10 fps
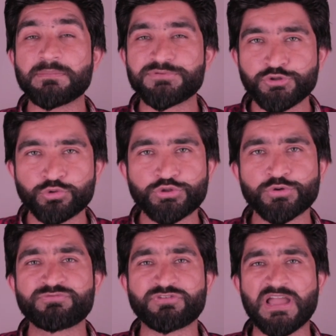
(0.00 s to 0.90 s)
आप
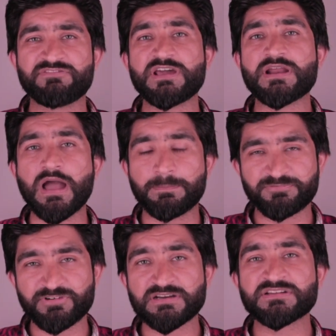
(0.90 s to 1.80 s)
यूट्यूब फाइवर
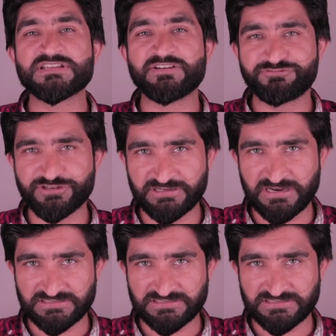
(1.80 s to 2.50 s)
अपवर्क या फ्री